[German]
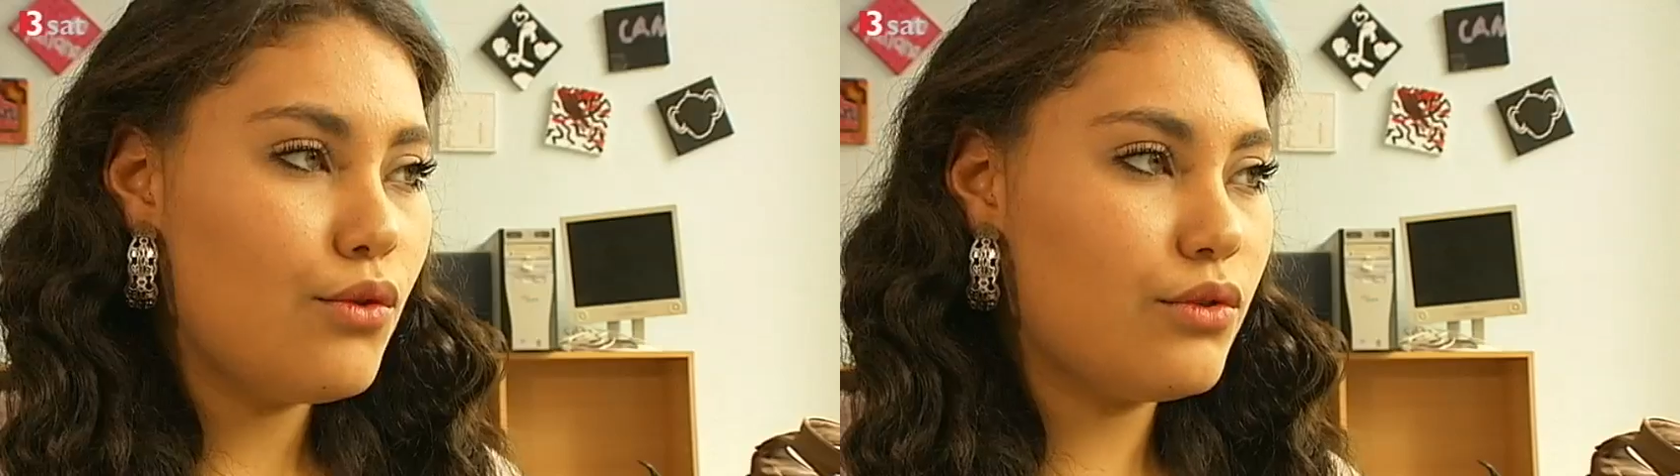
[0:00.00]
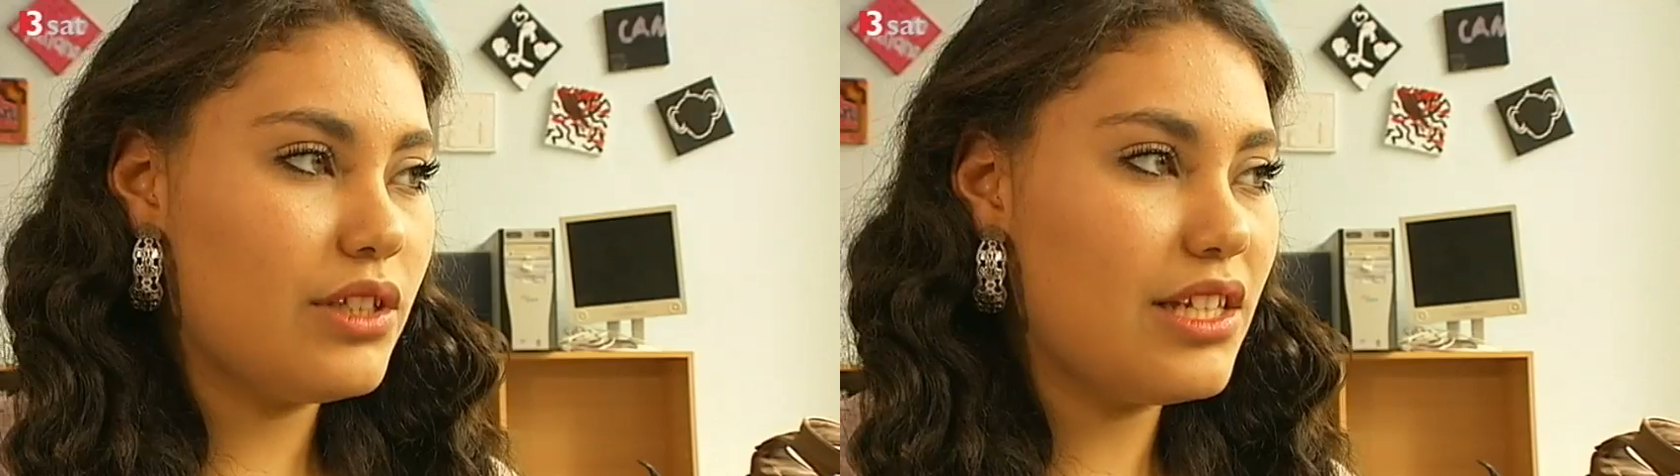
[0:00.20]

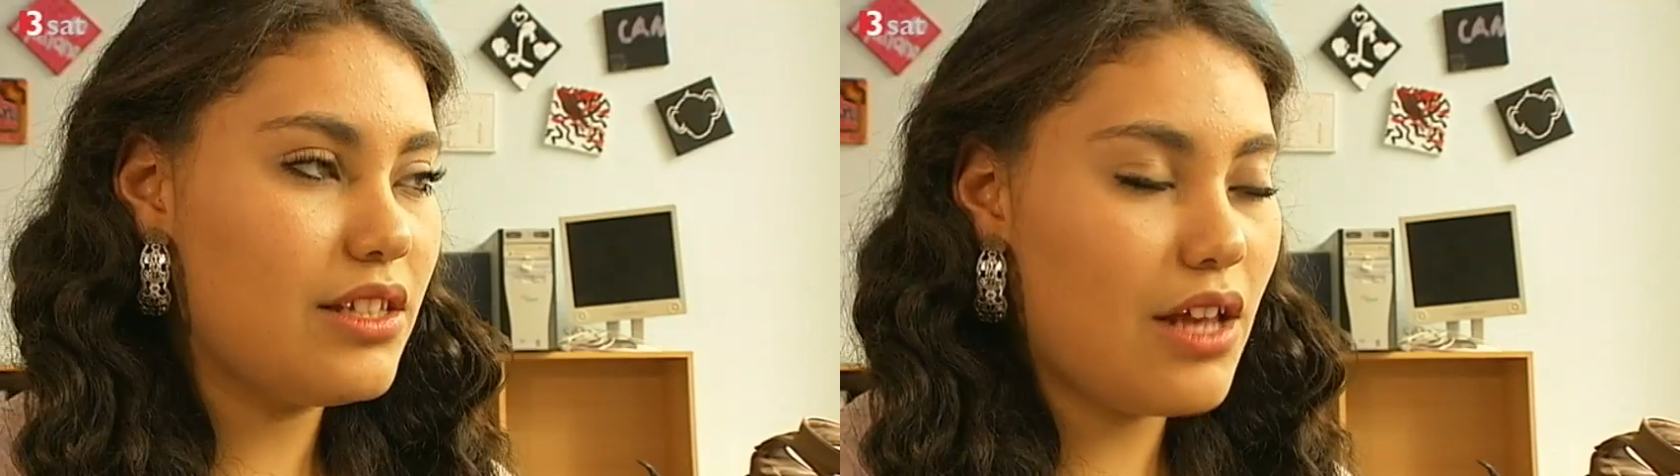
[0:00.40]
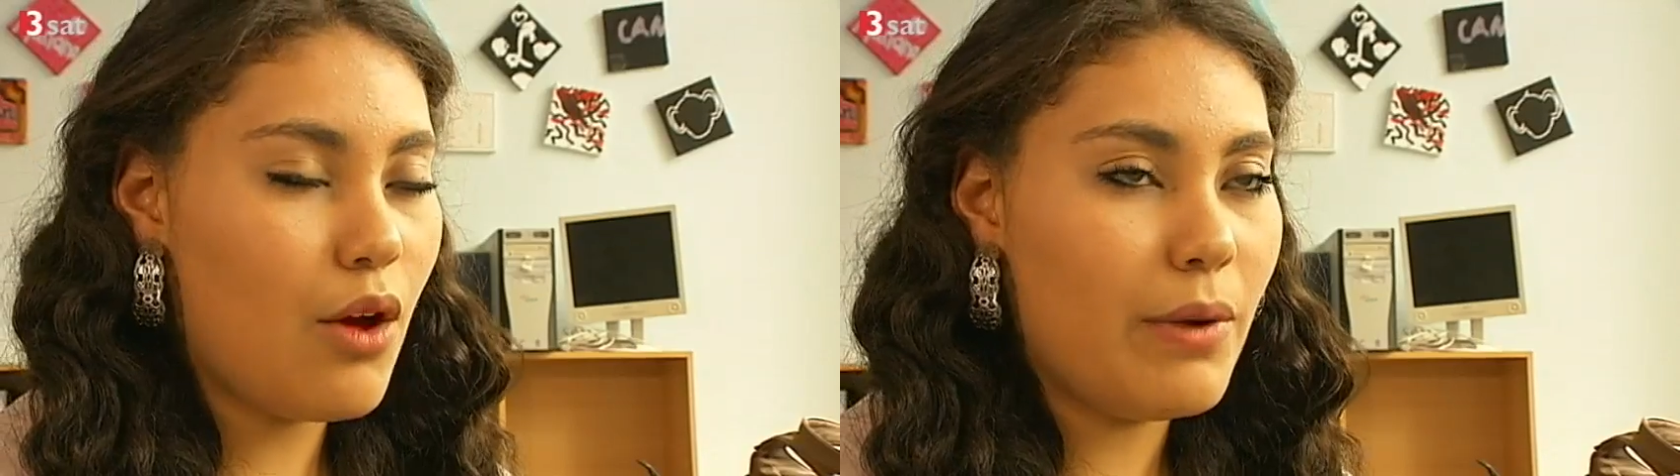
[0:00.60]
Und das
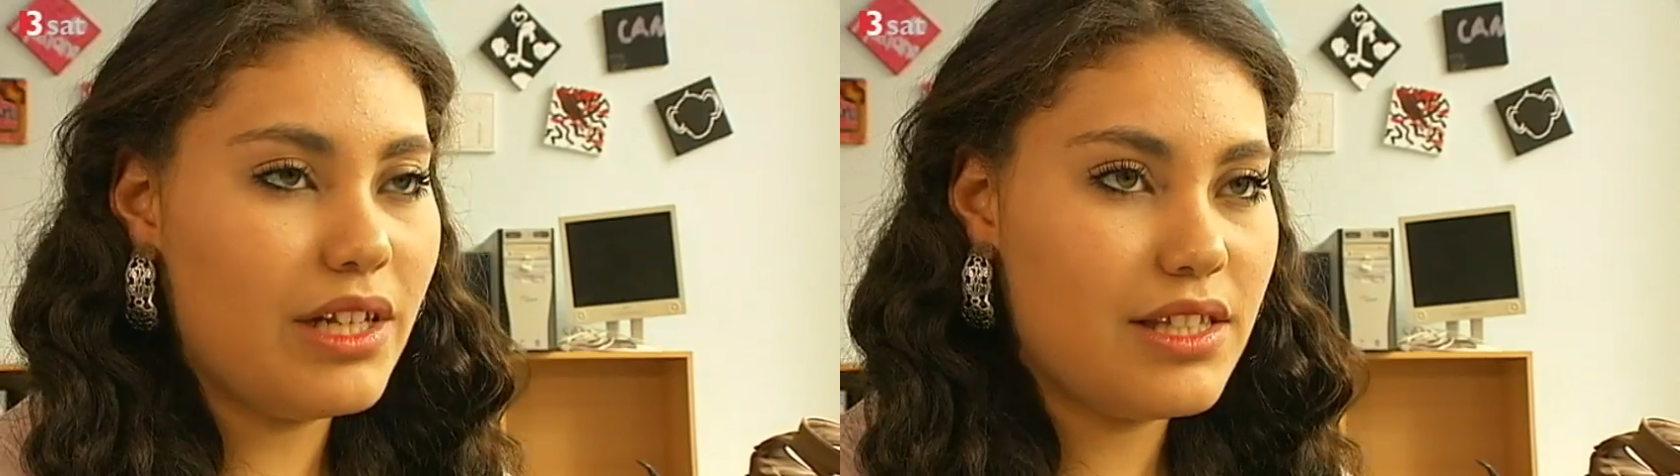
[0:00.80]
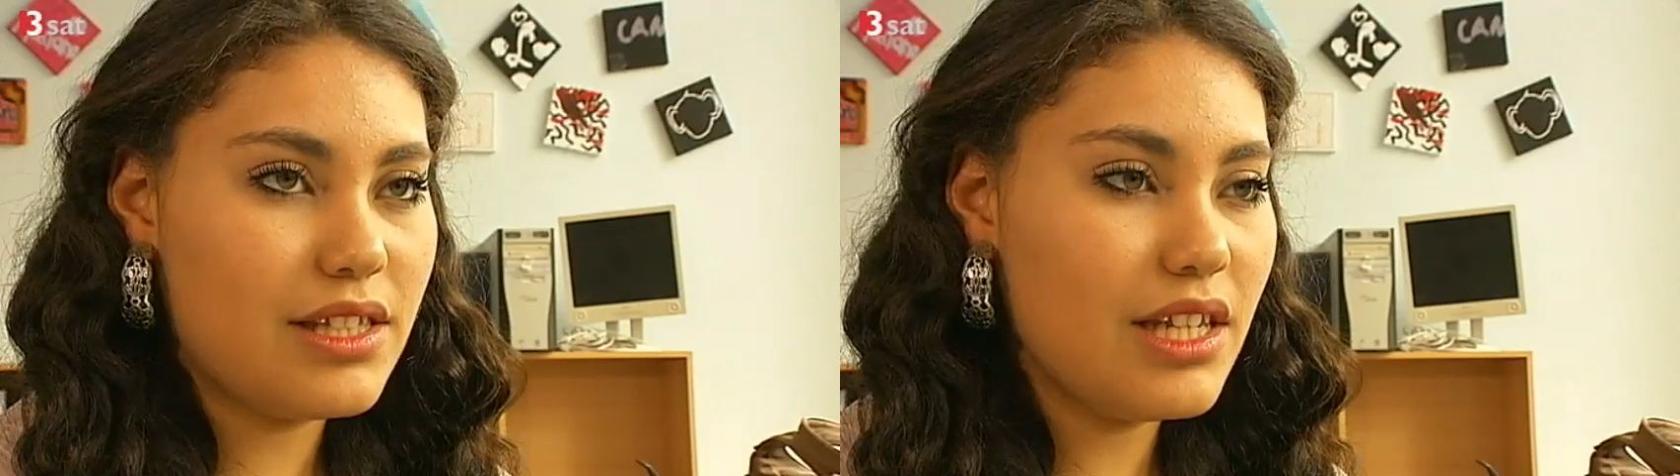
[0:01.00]
ist auch
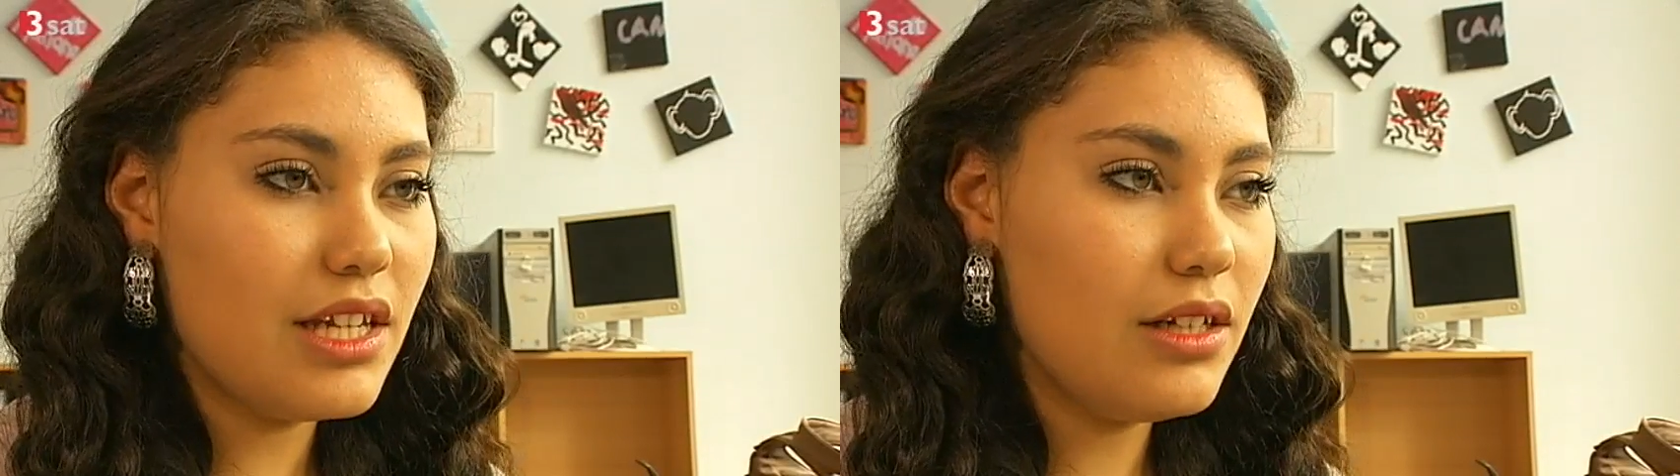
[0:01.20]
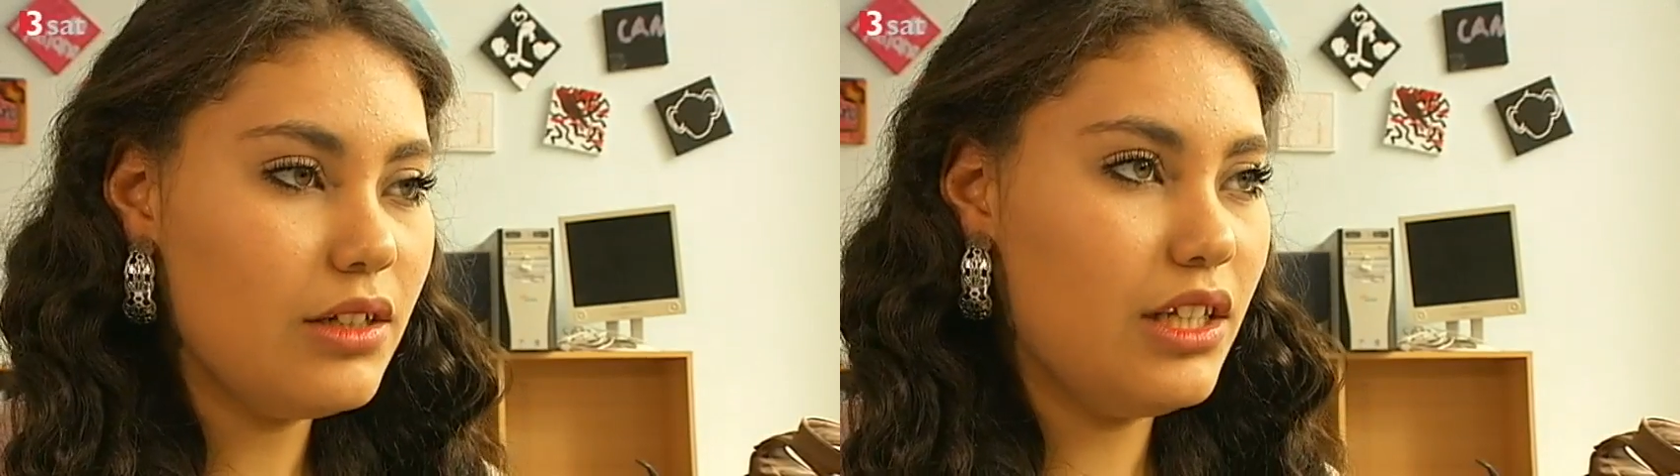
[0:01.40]
mein Ziel